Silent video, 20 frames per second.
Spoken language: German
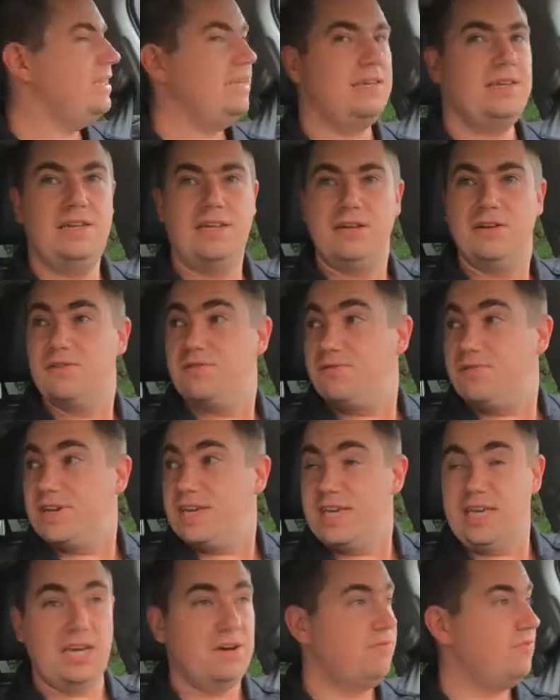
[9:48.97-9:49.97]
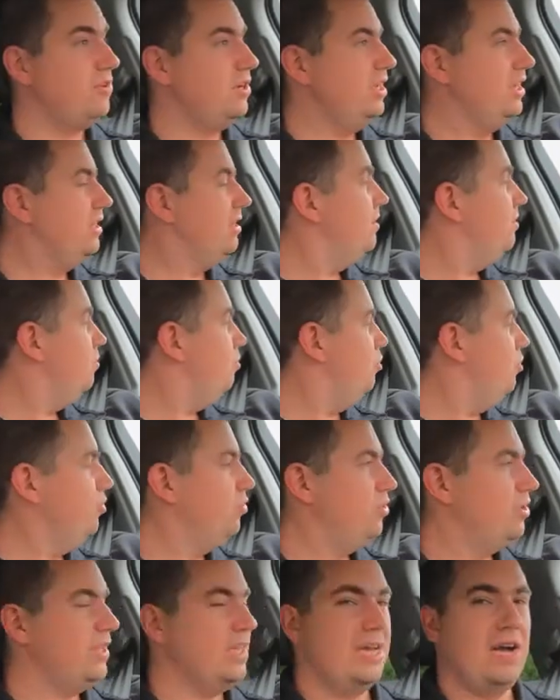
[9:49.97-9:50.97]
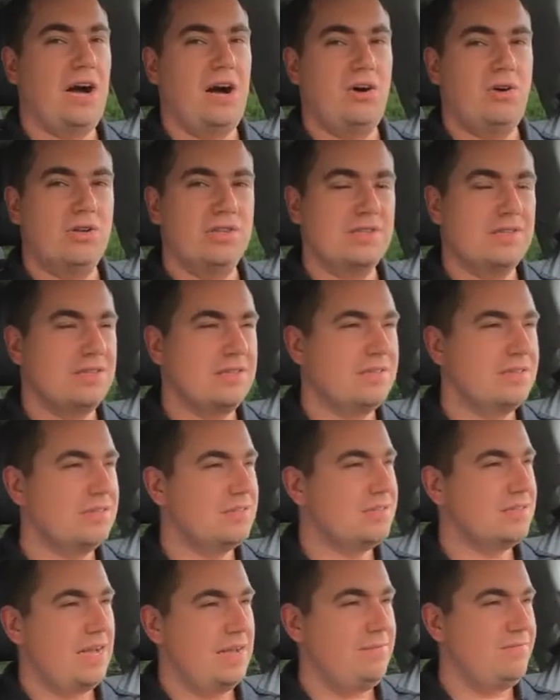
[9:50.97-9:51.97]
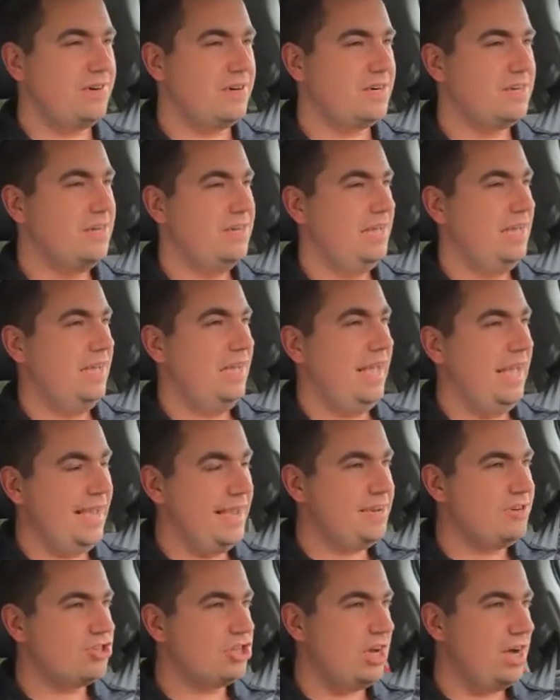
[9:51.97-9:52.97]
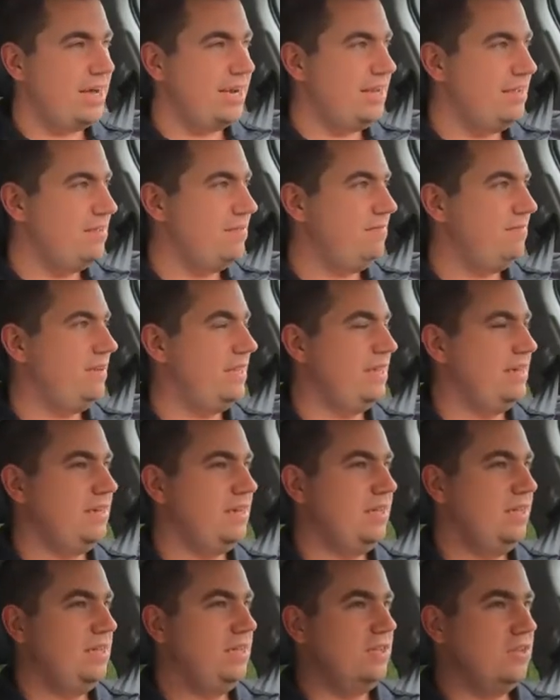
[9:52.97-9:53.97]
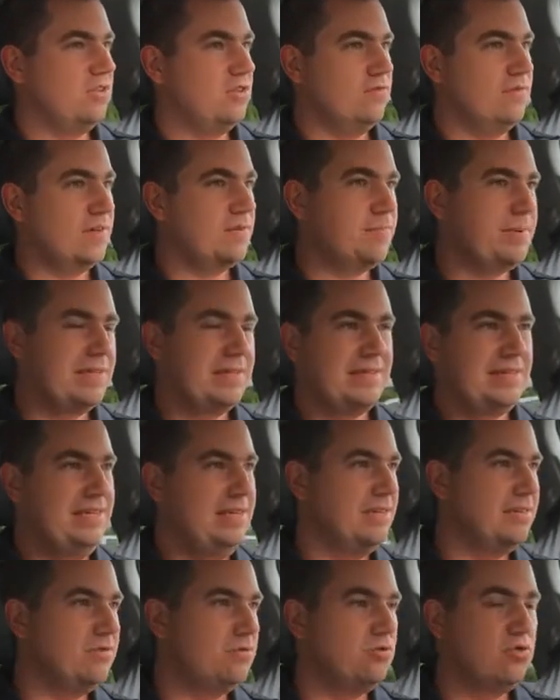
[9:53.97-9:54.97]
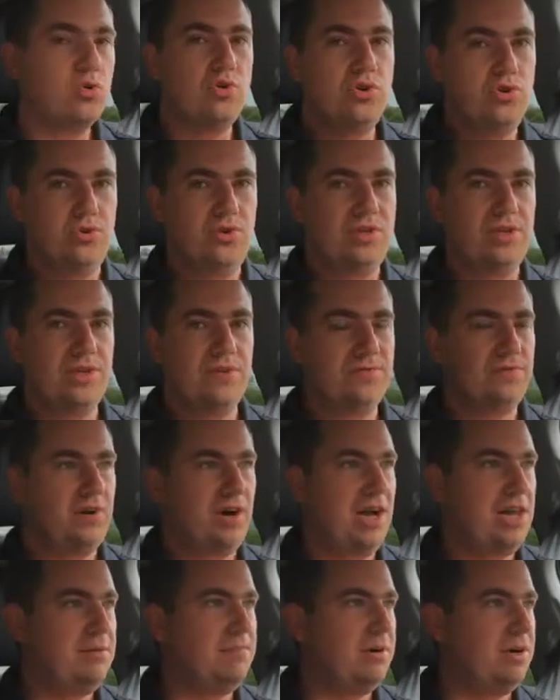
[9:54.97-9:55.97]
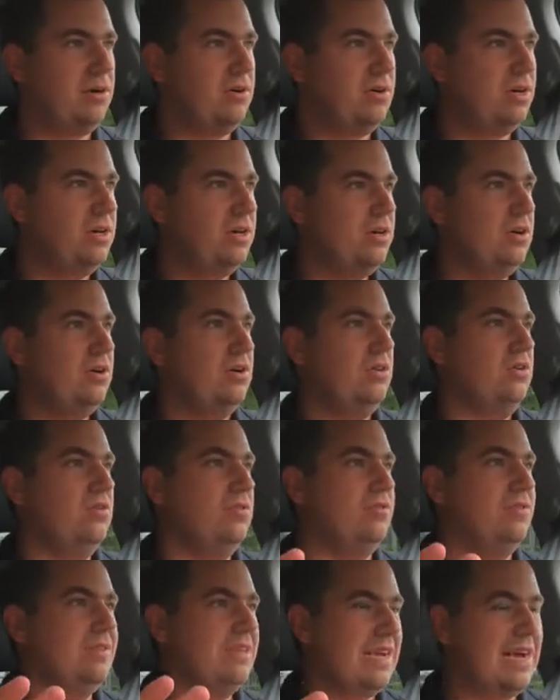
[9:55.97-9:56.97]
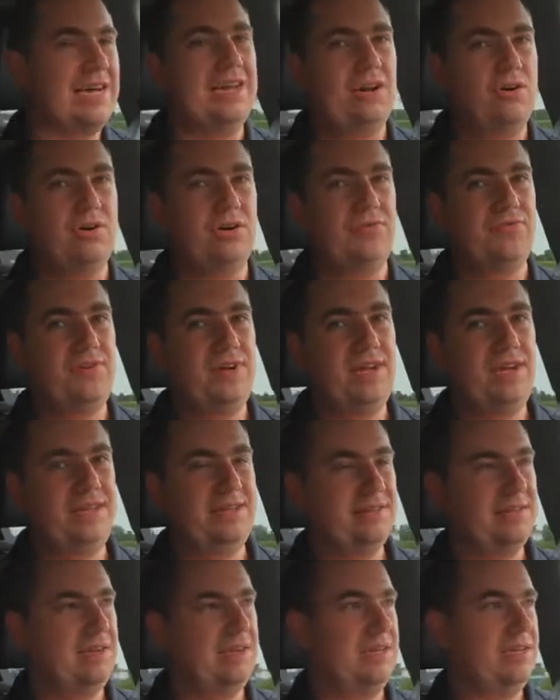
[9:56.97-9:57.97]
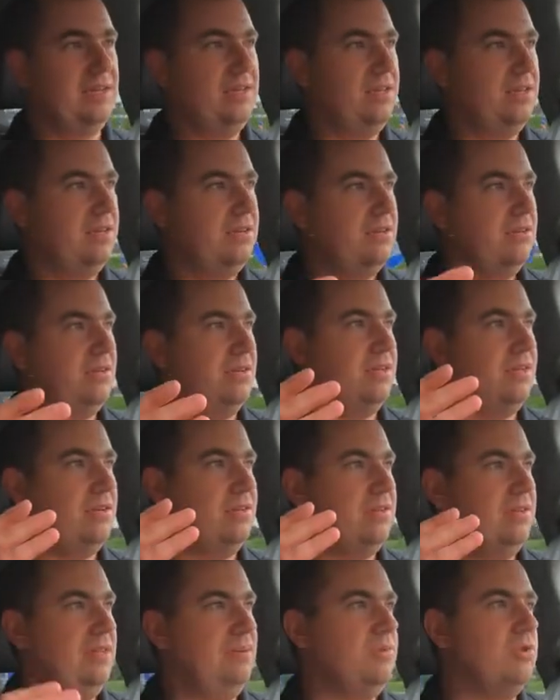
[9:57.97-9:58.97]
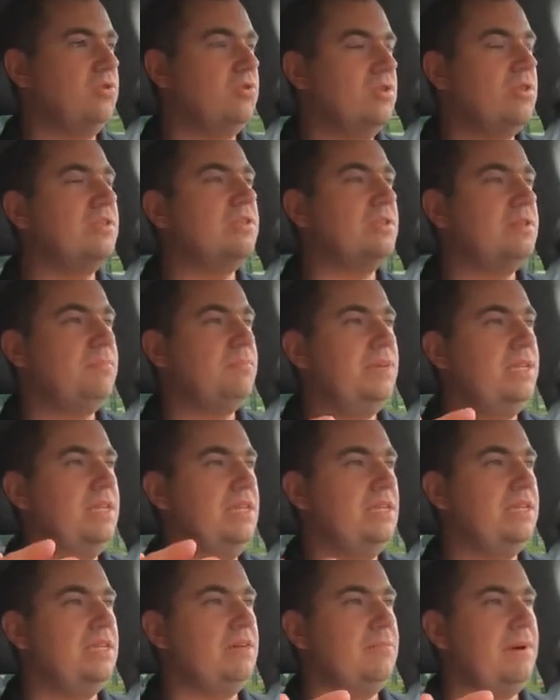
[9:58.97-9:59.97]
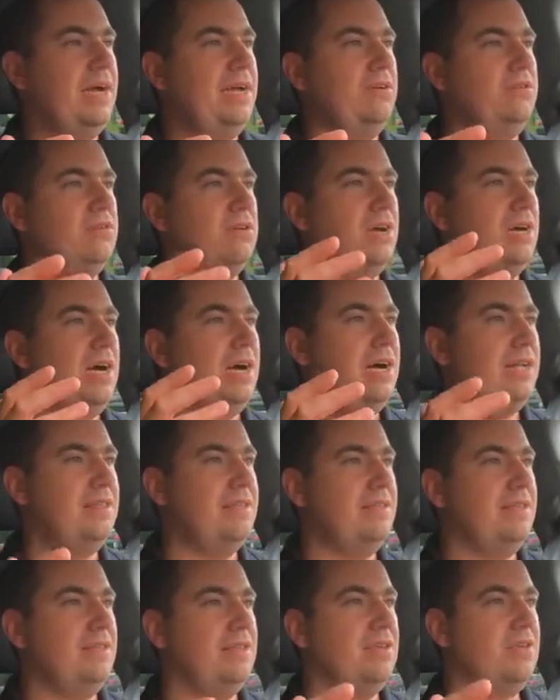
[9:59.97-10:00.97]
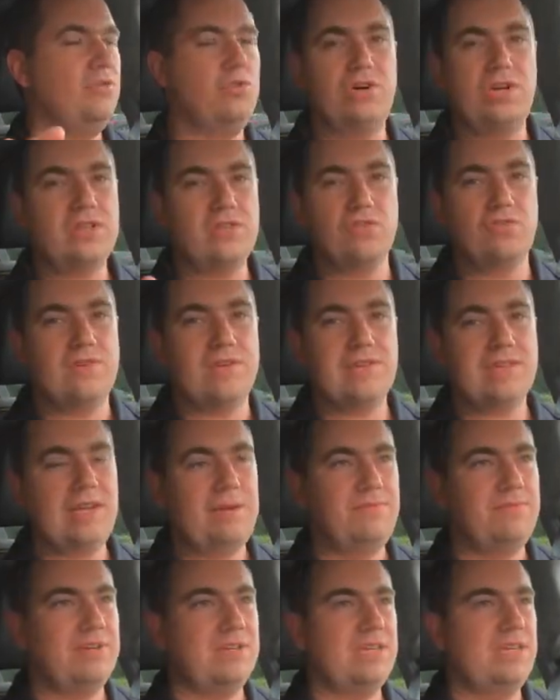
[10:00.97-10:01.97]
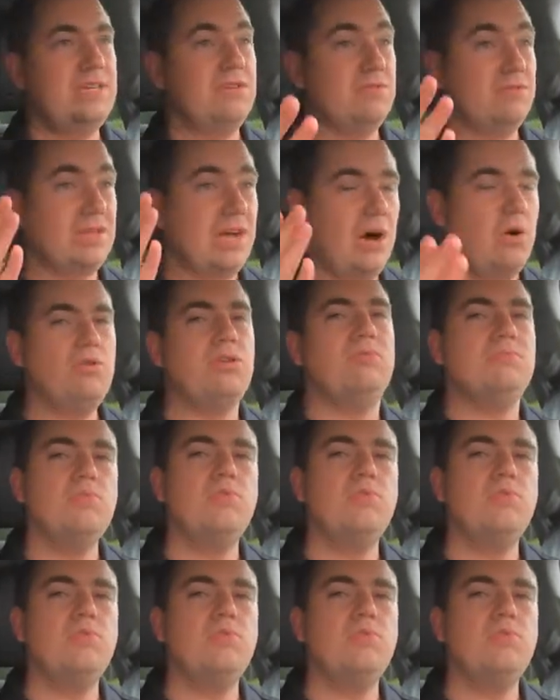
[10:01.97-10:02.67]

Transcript: den Verkehr von hinten unnötig aus. Das ist einfach echt schade, wenn sowas passiert und unnötig vor allem auch und kann auch gefährlich sein. Und aus dem Grund bin ich der Meinung, hat, gehört sowas einfach nicht und Audi